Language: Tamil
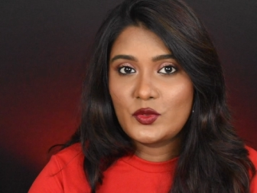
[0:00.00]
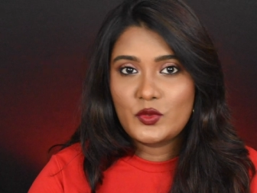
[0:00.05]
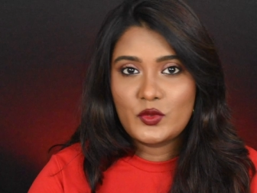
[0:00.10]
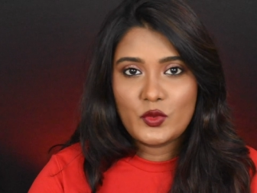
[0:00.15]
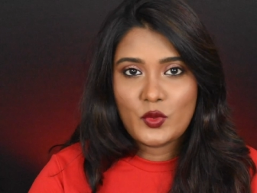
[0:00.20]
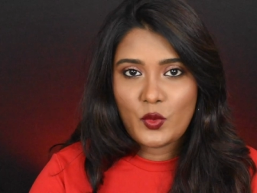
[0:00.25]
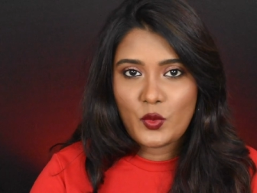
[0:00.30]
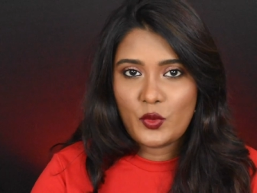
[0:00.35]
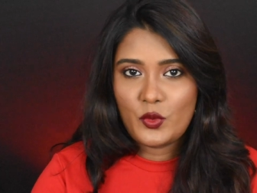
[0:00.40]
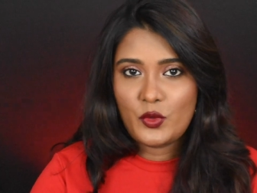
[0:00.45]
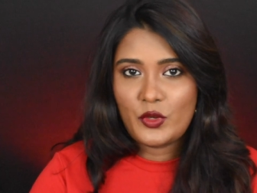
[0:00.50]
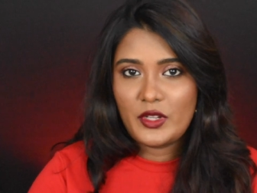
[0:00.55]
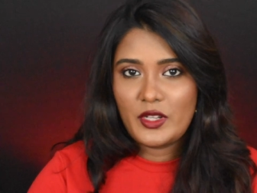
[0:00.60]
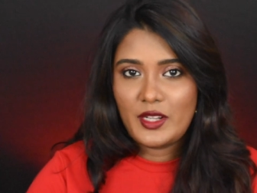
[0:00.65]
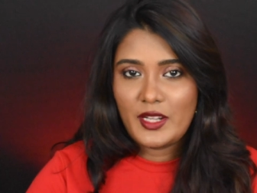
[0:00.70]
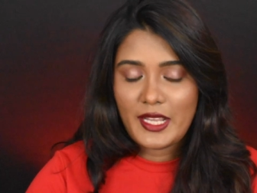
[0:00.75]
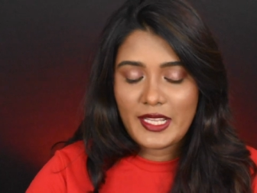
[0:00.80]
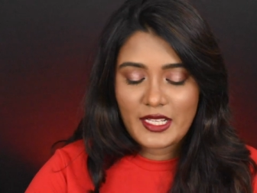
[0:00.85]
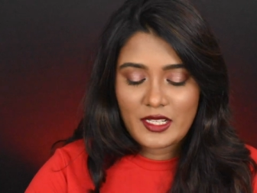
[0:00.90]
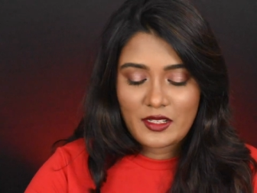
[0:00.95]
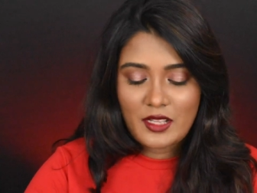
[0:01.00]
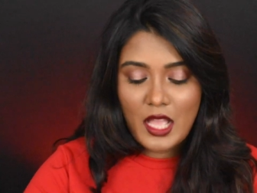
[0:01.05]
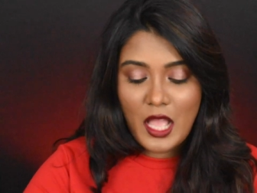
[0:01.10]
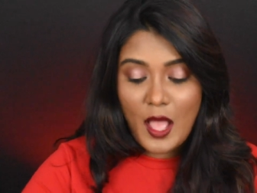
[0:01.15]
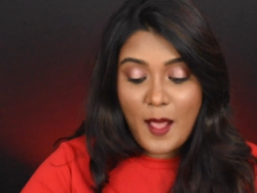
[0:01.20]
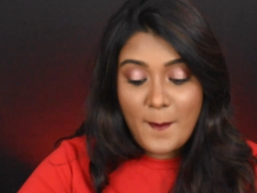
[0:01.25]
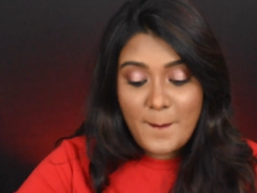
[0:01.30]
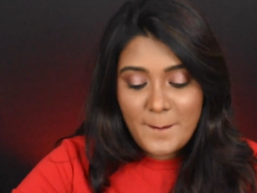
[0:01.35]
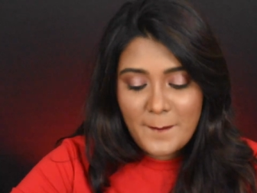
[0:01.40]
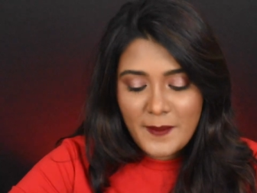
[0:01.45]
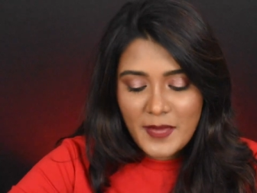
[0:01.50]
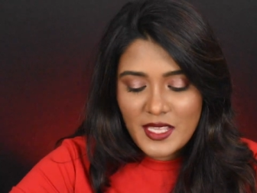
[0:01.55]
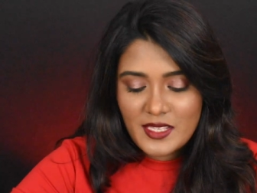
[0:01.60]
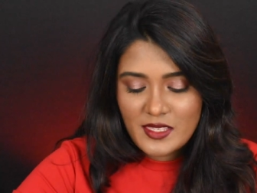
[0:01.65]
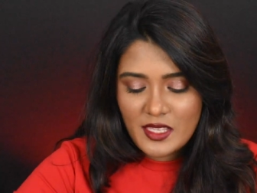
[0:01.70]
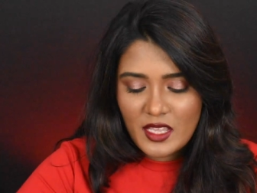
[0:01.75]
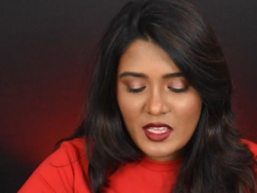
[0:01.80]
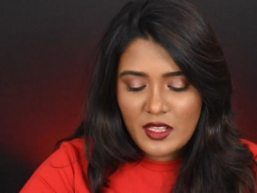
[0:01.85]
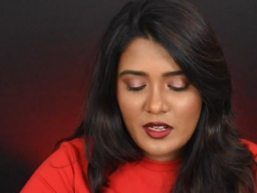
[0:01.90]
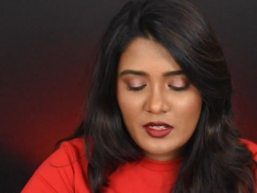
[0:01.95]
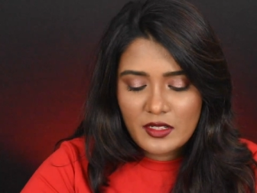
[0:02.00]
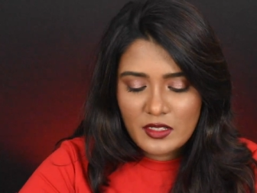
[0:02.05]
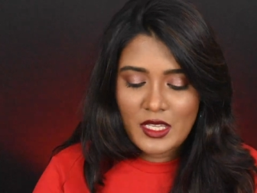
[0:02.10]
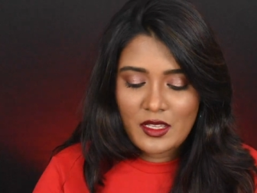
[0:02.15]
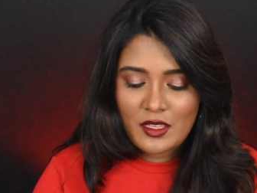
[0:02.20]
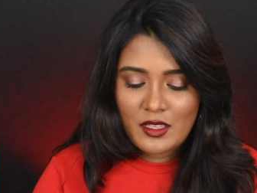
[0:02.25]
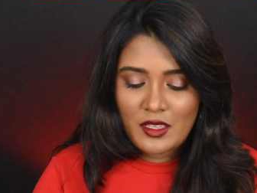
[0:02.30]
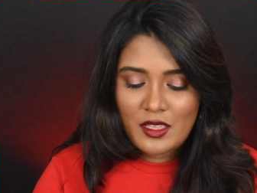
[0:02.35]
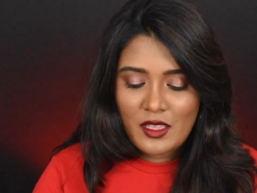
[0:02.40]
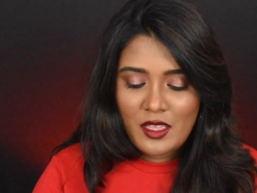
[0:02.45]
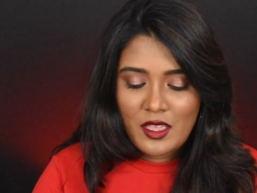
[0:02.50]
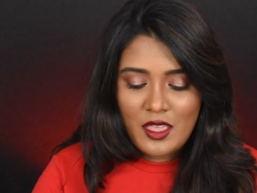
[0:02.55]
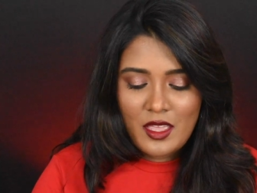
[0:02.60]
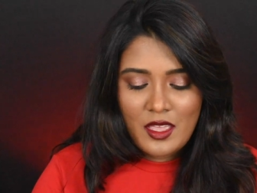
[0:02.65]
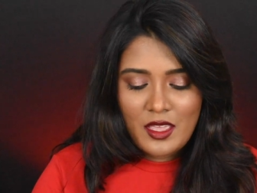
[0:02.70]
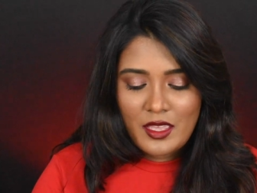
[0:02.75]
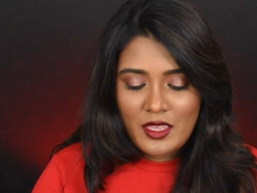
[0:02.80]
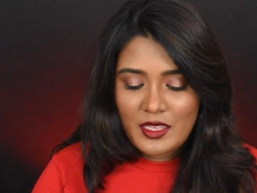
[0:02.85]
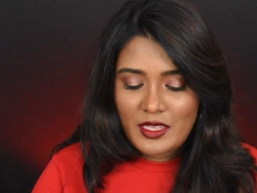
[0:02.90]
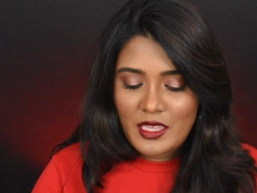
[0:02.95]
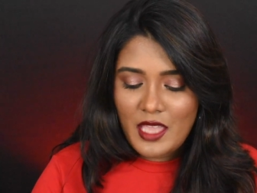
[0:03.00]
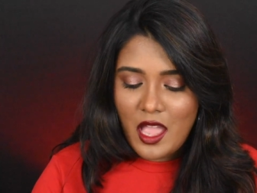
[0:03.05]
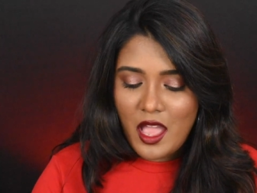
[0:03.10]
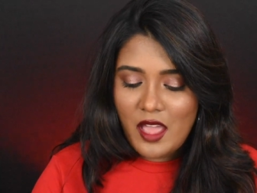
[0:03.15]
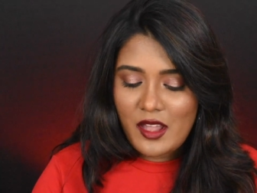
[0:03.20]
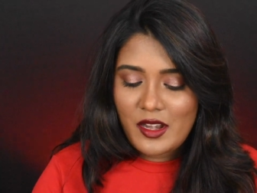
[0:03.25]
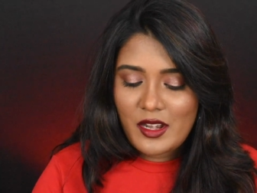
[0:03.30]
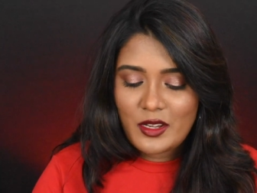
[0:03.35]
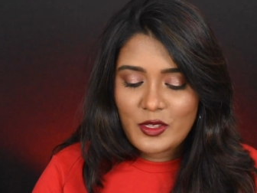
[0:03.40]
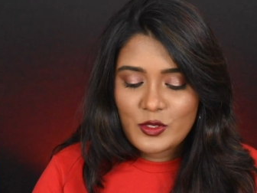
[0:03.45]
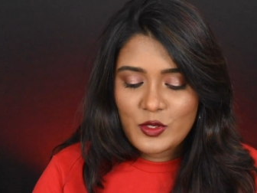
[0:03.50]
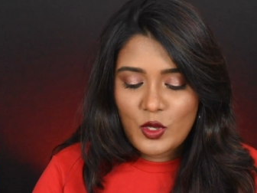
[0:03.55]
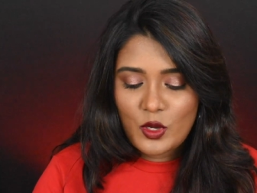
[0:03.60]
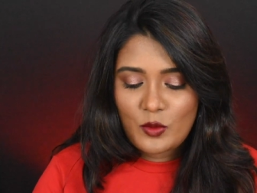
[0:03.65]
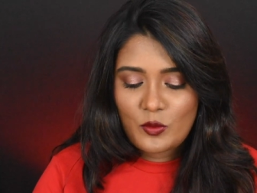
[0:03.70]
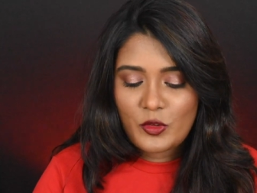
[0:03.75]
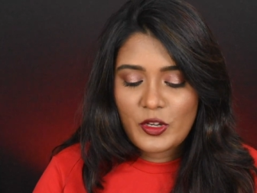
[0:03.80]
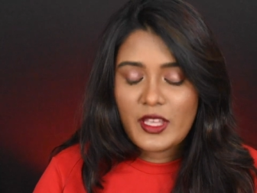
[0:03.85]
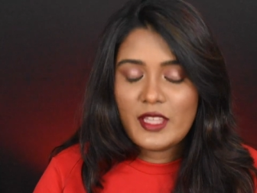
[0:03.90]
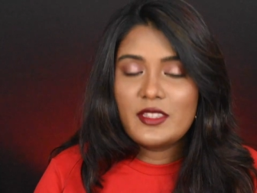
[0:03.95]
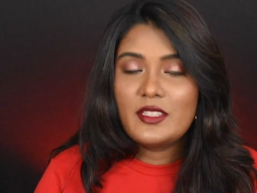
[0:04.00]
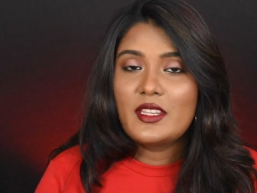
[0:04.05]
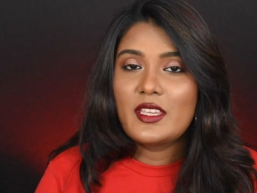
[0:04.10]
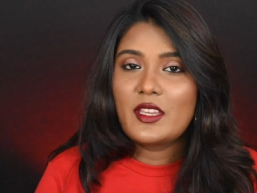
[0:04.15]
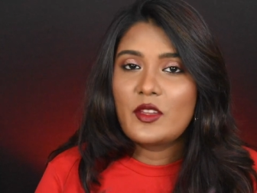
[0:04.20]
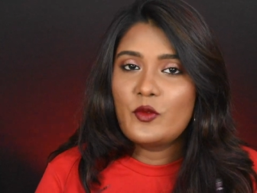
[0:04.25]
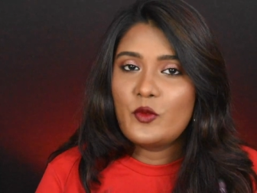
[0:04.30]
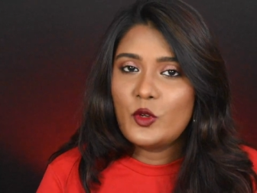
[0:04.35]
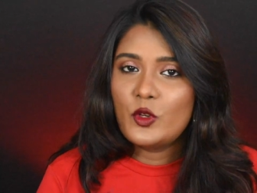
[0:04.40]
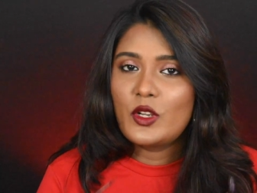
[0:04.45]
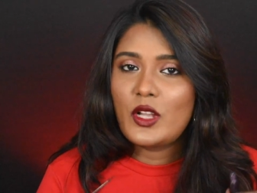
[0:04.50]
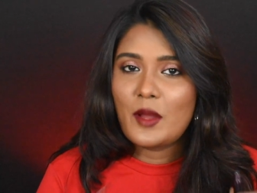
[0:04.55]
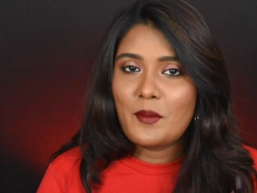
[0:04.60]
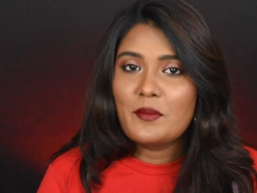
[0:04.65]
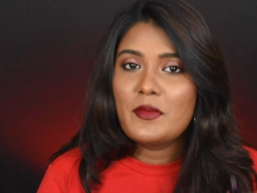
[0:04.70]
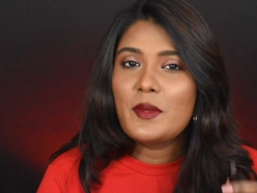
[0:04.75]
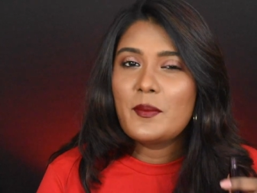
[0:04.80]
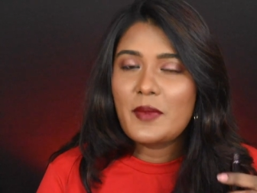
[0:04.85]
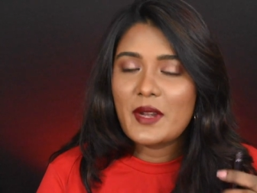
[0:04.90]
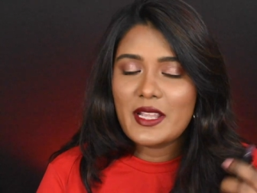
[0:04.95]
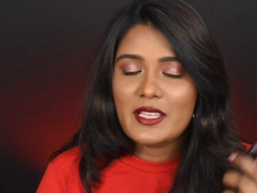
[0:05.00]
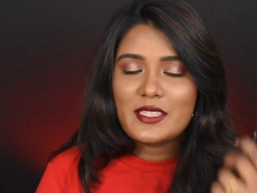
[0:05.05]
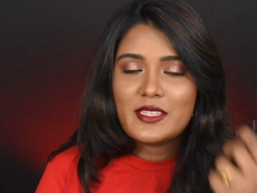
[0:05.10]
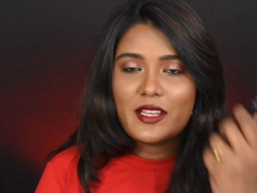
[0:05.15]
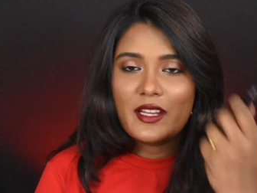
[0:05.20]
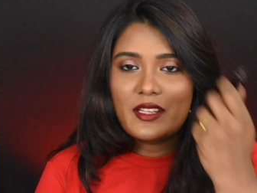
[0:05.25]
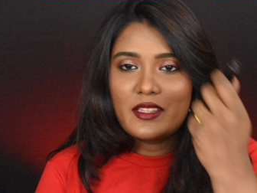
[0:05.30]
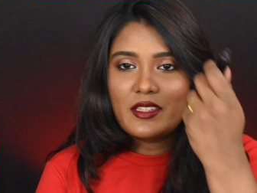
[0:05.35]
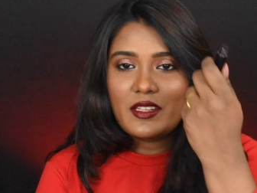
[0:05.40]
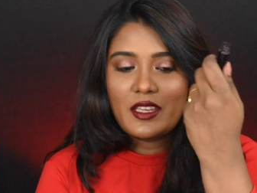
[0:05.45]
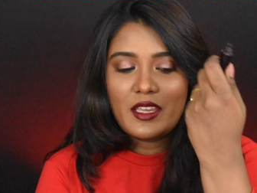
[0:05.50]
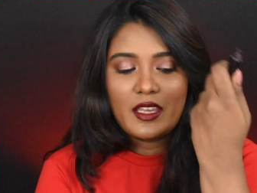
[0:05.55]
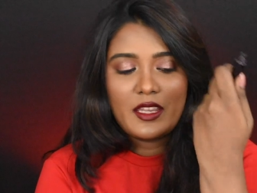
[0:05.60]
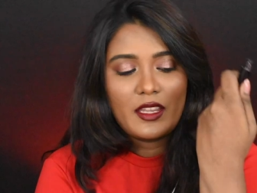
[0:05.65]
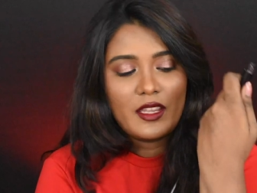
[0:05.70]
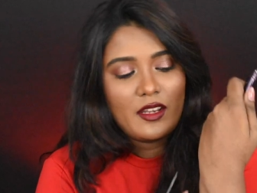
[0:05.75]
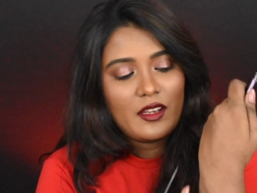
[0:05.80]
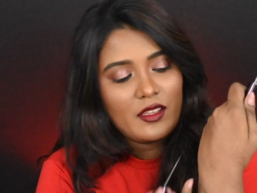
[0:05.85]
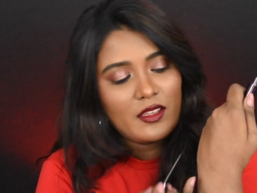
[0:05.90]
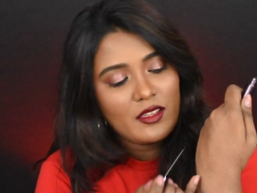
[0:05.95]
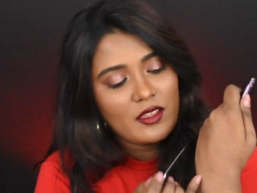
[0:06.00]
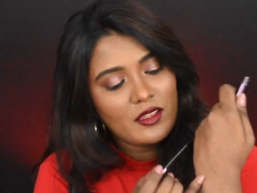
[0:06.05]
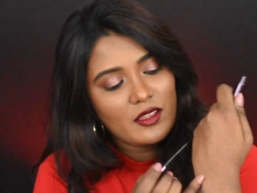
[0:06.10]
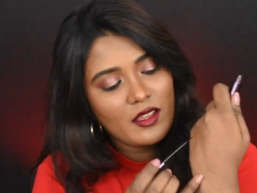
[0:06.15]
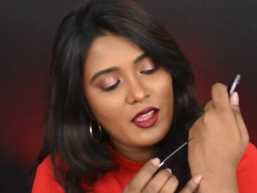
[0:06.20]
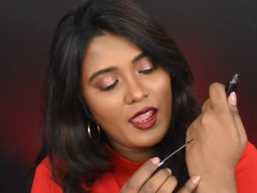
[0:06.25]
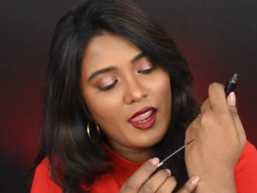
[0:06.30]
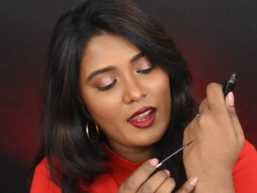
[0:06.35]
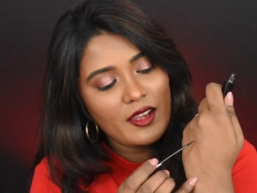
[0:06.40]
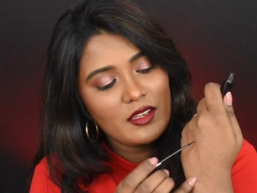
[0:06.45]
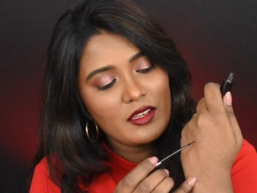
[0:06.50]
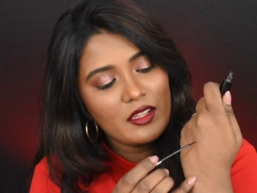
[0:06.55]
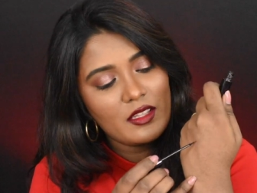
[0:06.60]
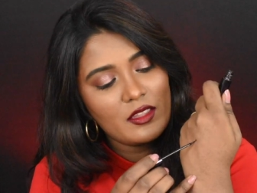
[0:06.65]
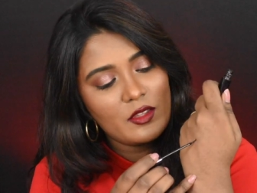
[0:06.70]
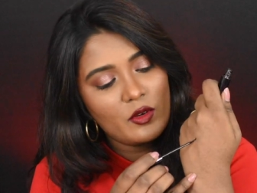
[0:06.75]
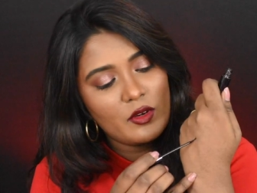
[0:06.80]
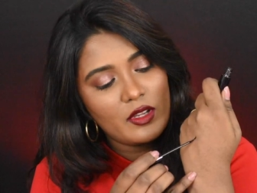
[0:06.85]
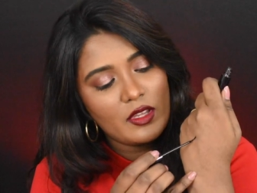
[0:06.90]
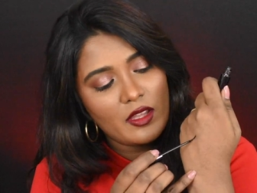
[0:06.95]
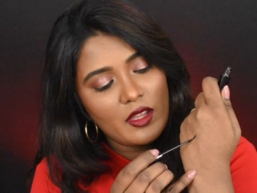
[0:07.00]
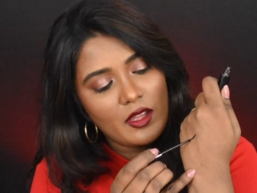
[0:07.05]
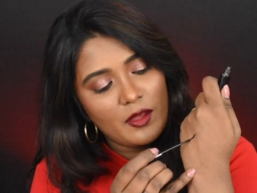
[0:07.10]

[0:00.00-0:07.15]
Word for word: ஸோ குட் லைக் அமேசிங்காக இருக்குது யாராலையும் சொல்ல முடியாது நீங்கள் இவ்வளோ கம்மி ப்ரைஸ்க்கு எடுத்திருக்கீங்கன்னு அண்ட் இதோட